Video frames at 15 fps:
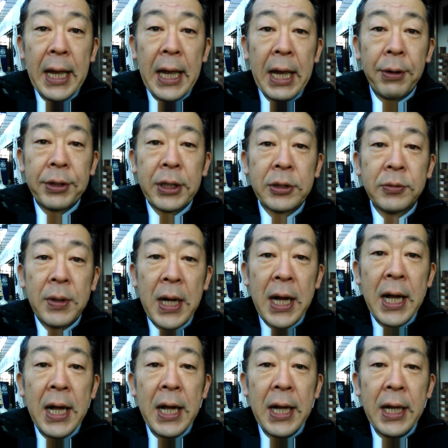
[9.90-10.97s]
え私
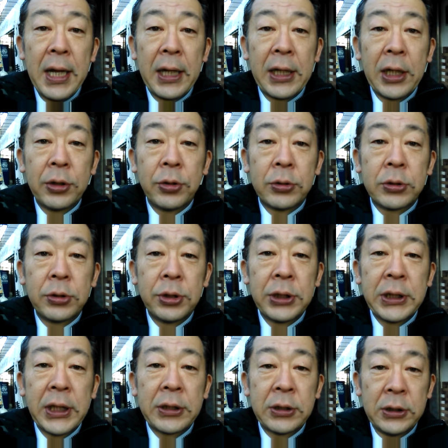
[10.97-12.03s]
は、え継続す
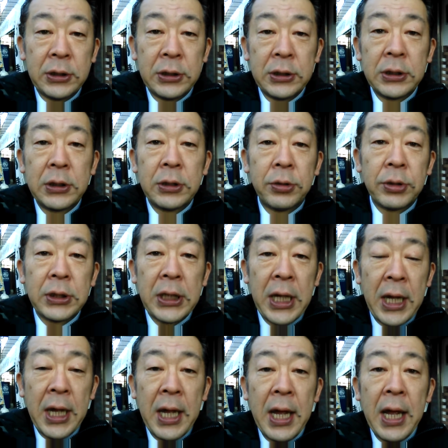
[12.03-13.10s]
る秘訣とし
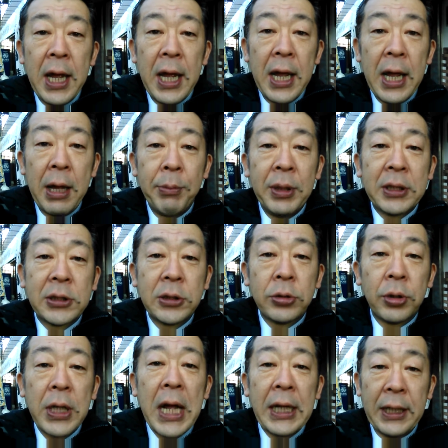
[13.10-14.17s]
て、え3つ
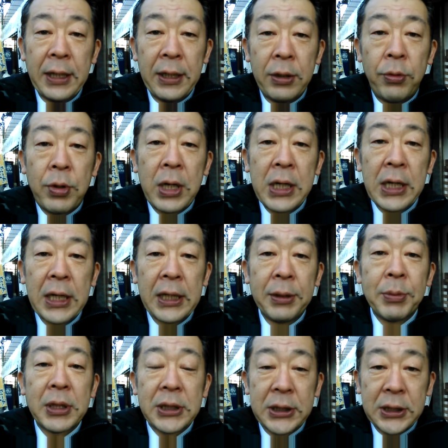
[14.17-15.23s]
のないを掲げてい
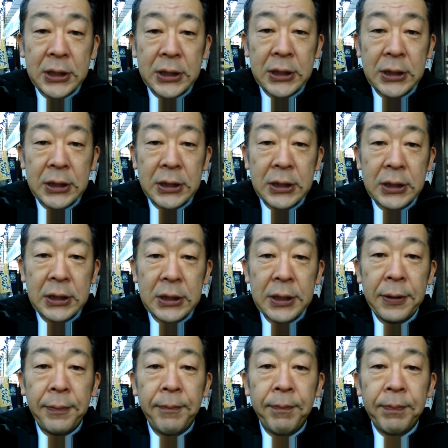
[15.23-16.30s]
ま
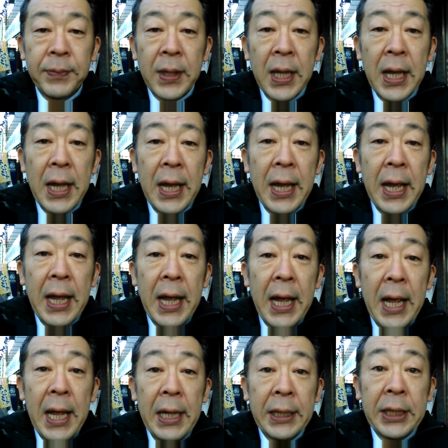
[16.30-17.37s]
す。
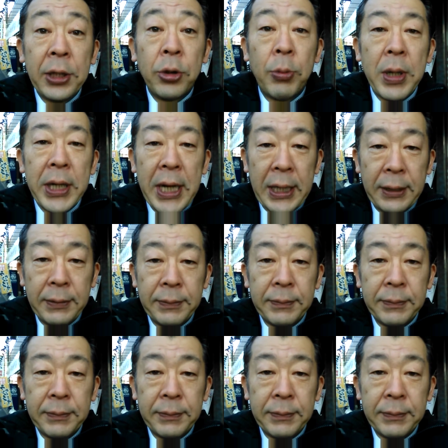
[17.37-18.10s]
え意気込まない、